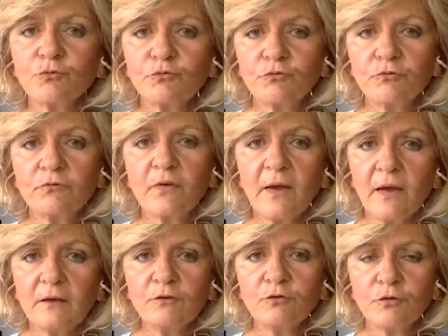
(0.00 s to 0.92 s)
uzun ve
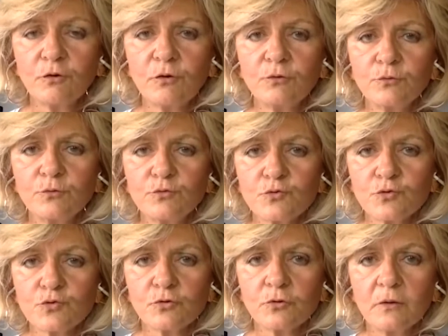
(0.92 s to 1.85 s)
en zorlu
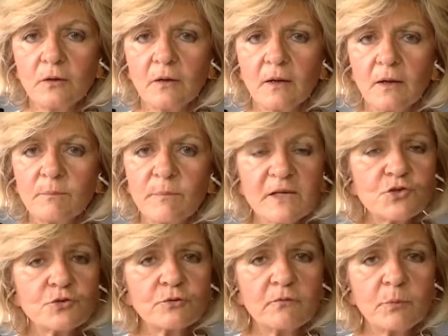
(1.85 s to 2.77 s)
uçuşu
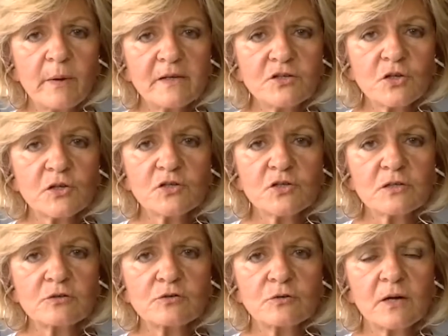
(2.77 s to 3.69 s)
5 gün ve 5 gece
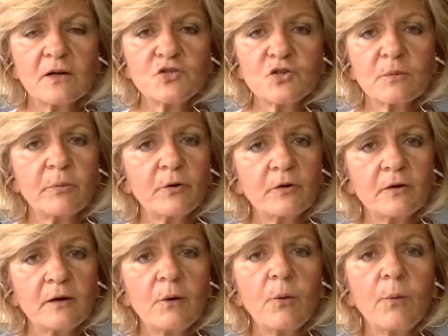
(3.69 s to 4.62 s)
süren
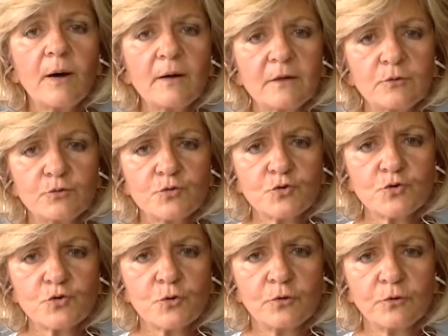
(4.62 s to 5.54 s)
Japonya Hawaii
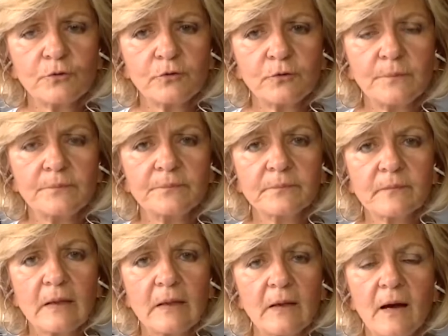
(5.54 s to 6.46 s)
uçuşu oldu.
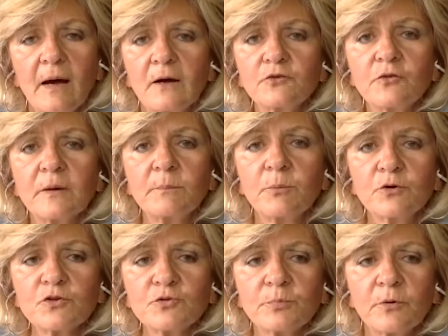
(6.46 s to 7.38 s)
Andrei
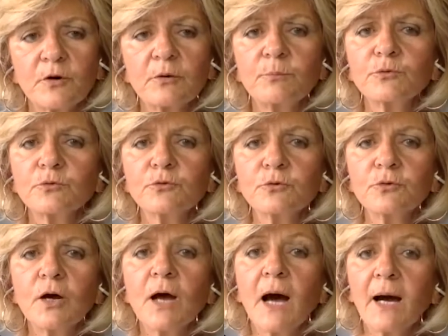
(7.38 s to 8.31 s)
Borschberg
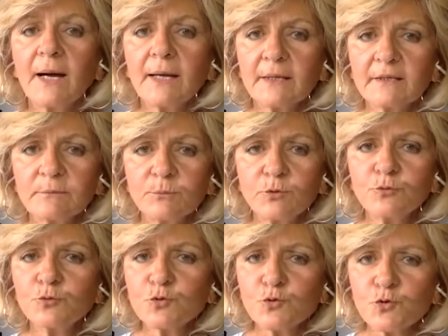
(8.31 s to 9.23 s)
bunu hayatımın
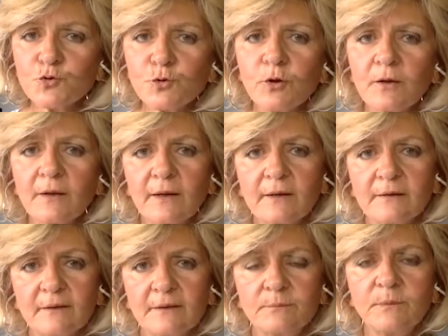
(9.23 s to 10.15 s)
uçuşu olarak
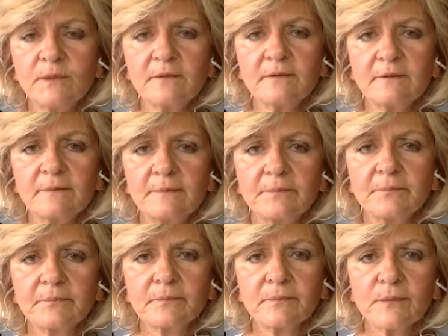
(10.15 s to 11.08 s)
tanımladı.
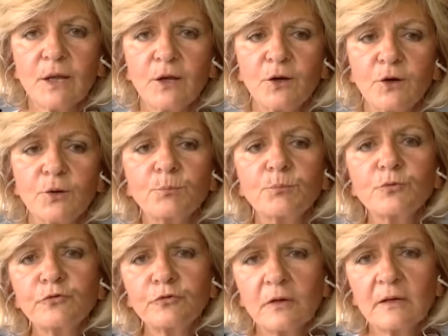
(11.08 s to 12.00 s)
Bu
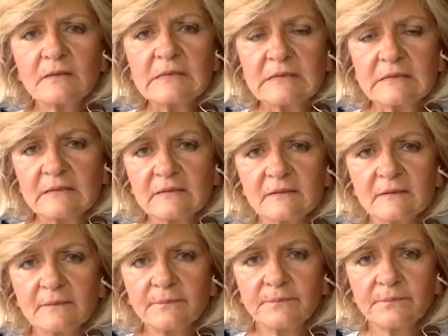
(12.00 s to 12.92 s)
süreç
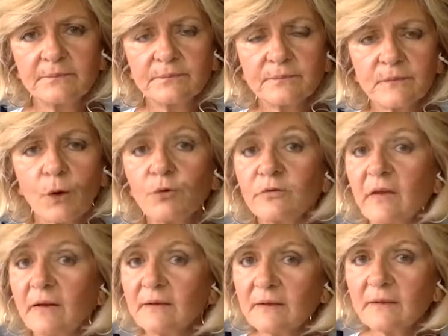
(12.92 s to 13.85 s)
sizi,
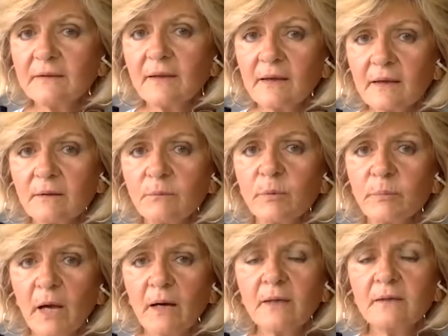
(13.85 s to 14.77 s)
özellikle de ekibi bir
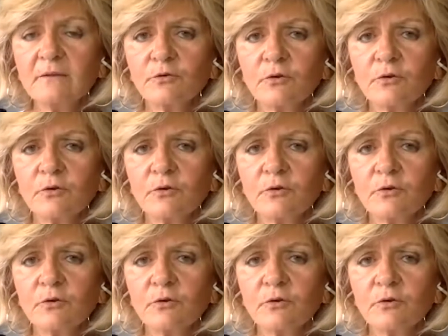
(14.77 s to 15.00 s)
hayli